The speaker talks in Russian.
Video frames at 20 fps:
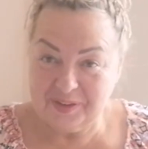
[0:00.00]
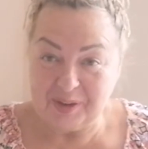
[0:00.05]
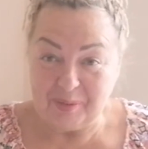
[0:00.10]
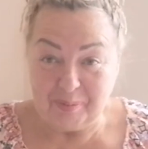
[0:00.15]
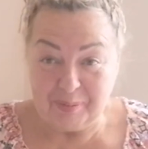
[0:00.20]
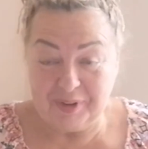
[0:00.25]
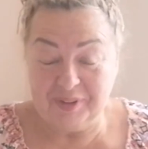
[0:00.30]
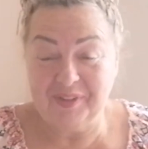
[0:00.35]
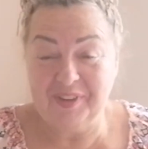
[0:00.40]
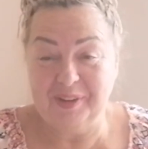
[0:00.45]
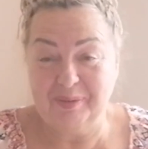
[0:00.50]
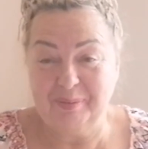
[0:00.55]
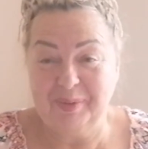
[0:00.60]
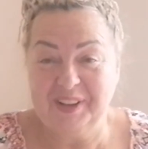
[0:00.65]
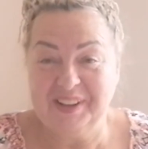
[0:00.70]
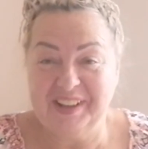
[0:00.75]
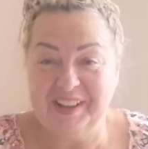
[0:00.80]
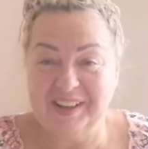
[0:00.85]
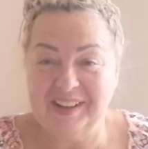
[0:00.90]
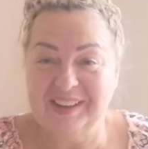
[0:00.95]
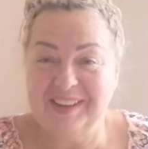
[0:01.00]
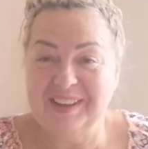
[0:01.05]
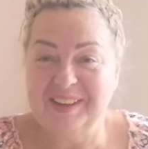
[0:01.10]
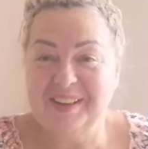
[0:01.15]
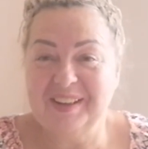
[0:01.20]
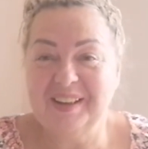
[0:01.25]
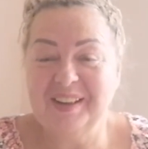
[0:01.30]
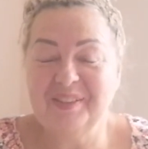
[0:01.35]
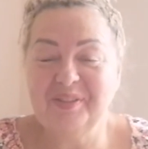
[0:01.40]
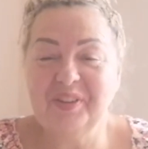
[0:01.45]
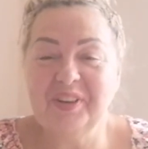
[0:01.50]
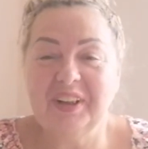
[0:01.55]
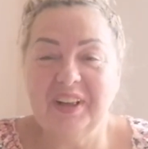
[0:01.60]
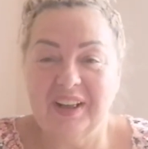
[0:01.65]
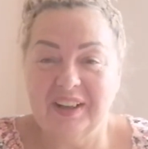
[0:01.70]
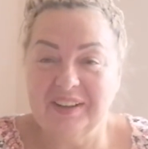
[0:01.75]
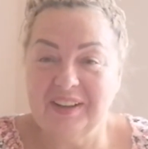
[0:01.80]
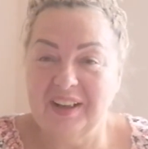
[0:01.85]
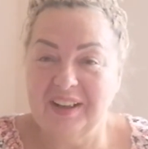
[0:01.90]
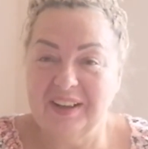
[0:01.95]
Всем привет, мои дорогие! Вы на
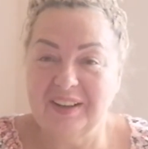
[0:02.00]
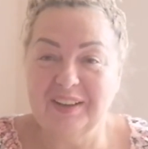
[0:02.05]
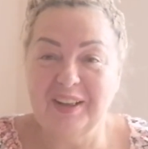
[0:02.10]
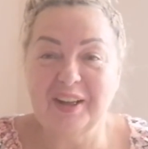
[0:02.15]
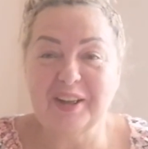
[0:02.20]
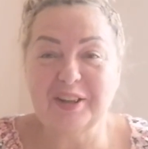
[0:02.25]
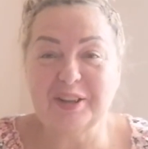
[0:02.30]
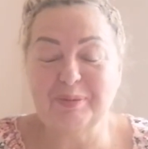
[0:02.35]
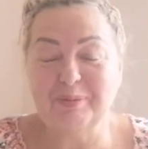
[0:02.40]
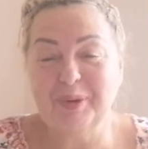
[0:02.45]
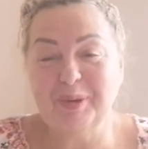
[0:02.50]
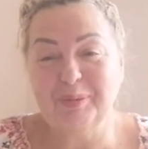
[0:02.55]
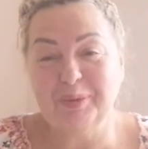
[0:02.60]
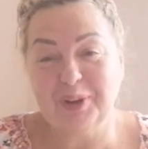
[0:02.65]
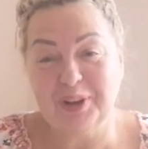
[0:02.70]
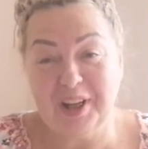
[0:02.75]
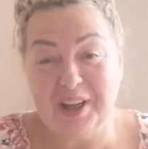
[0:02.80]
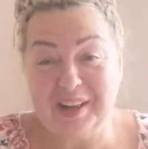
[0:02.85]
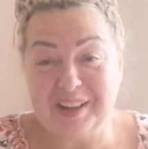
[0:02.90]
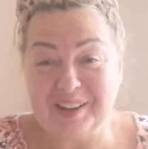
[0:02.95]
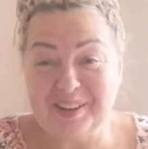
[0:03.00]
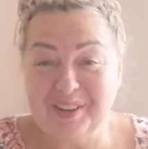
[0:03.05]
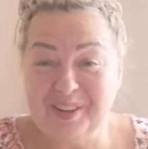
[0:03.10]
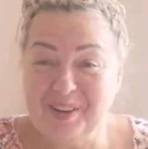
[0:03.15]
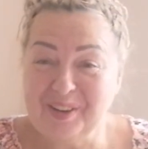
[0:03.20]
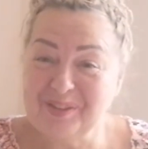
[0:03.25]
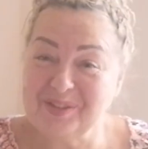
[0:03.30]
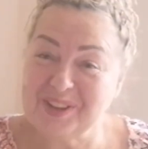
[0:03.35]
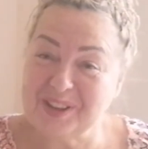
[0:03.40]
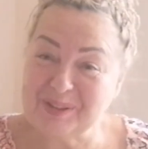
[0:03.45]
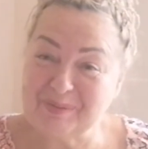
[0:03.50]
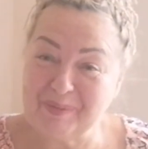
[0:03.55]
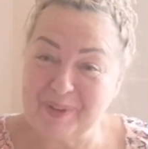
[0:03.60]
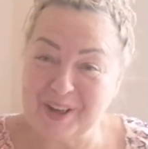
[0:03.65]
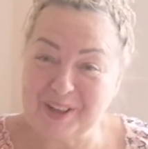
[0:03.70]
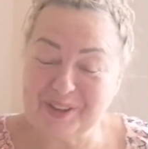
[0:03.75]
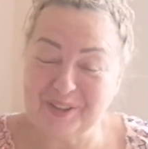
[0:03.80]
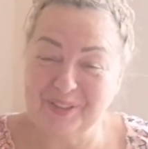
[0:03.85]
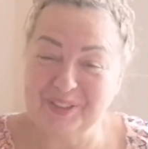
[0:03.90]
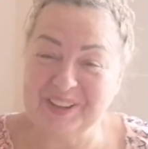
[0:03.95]
канале Лара из Махмутлара. Все
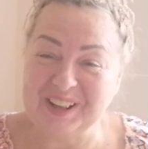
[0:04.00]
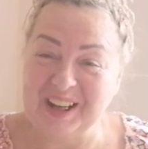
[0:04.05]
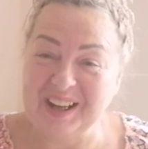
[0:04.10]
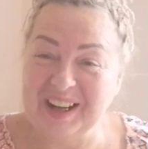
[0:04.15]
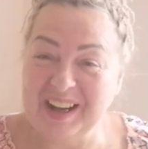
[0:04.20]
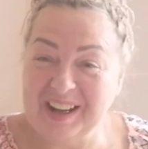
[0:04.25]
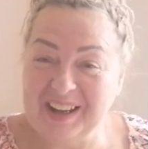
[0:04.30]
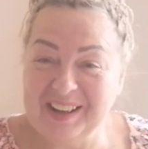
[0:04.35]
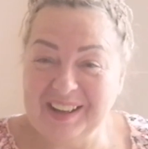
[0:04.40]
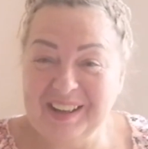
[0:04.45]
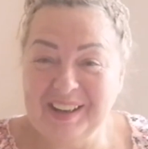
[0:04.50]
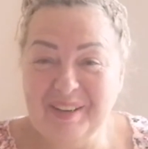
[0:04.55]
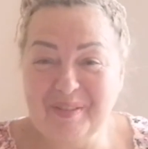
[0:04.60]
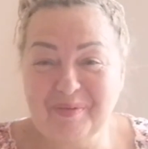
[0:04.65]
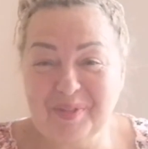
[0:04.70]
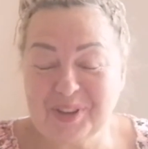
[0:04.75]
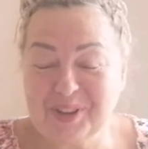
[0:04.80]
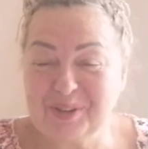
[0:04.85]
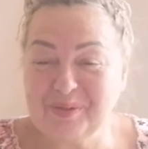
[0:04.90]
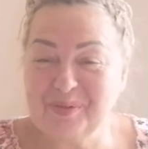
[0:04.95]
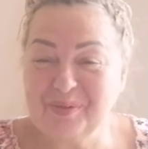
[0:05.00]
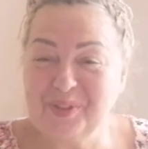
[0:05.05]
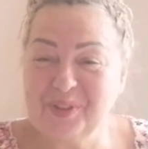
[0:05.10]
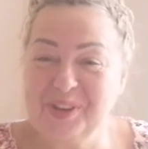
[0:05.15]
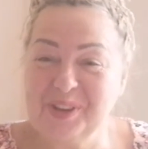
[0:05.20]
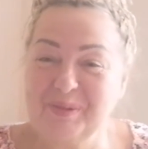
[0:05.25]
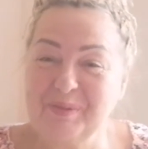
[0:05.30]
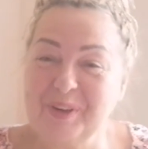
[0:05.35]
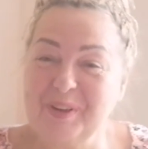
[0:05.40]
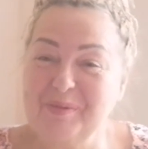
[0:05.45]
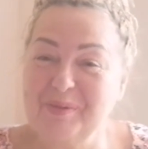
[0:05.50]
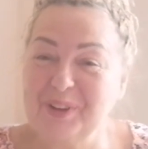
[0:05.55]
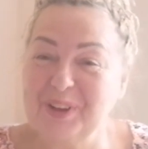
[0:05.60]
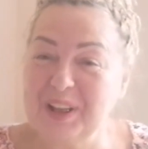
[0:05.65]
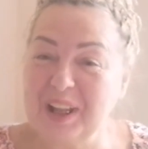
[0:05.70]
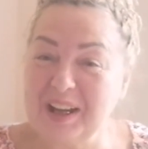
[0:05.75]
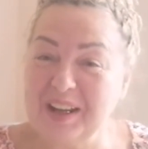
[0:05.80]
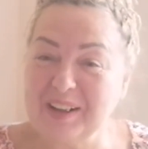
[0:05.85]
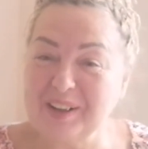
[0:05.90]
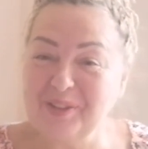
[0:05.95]
спрашивают, какая, почему из
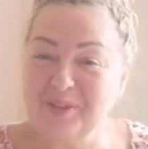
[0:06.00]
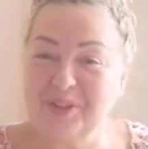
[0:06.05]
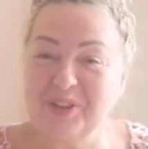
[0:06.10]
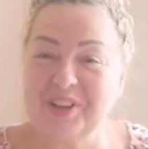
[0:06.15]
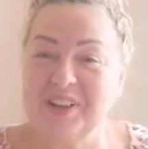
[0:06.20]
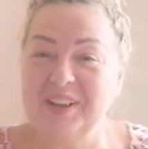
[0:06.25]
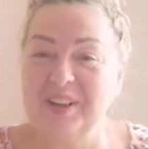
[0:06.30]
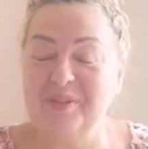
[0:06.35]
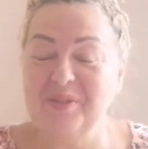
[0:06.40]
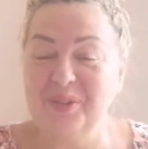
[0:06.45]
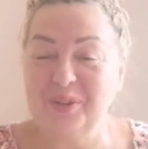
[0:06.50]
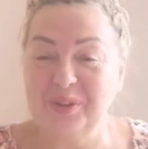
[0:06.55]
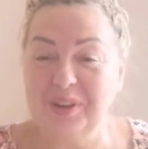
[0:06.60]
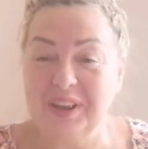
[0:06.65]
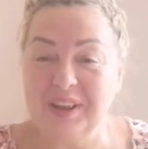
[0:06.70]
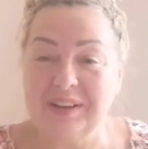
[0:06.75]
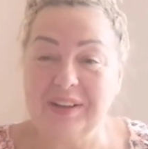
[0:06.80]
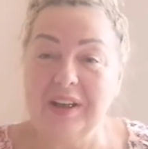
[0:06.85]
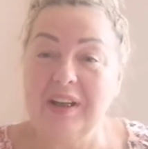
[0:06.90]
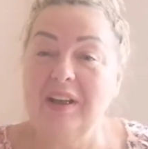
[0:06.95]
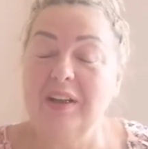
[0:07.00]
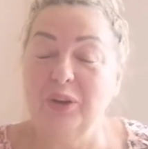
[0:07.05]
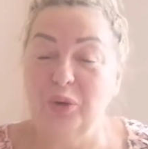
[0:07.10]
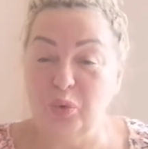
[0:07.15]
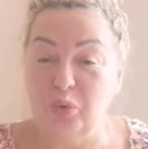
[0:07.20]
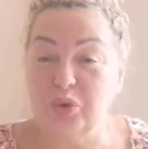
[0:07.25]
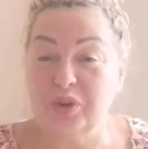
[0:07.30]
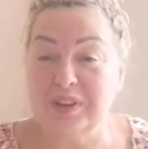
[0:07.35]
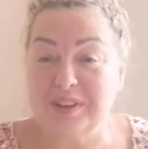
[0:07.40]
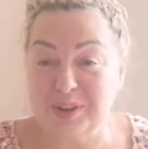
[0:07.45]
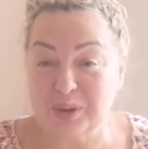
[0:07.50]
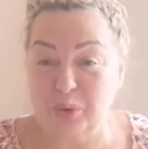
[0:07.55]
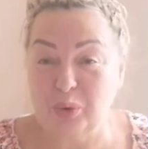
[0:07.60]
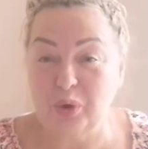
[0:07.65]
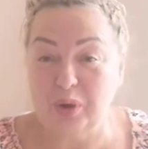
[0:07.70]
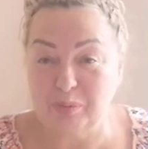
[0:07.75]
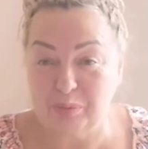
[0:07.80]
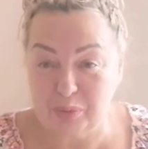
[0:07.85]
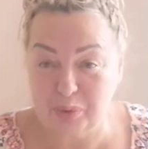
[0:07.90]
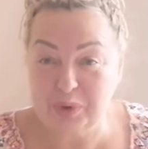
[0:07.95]
Махмутлара уже давно нет, но уже
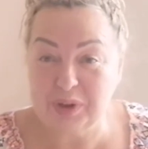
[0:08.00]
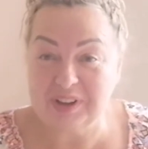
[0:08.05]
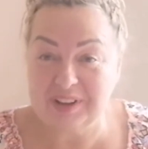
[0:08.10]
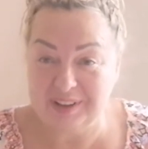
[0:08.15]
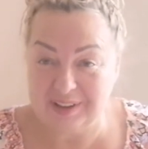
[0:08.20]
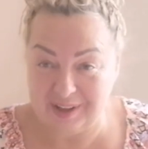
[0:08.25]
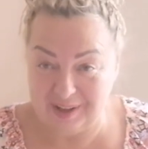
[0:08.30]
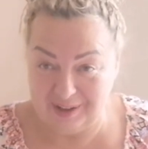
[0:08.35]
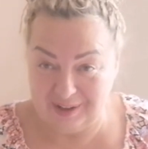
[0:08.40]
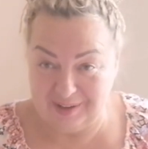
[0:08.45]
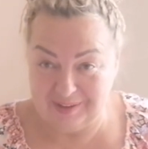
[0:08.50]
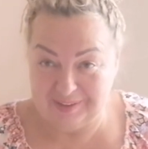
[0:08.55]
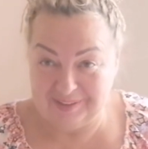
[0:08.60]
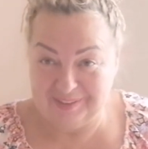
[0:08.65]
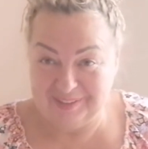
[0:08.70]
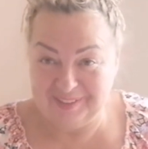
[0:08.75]
скоро будет да.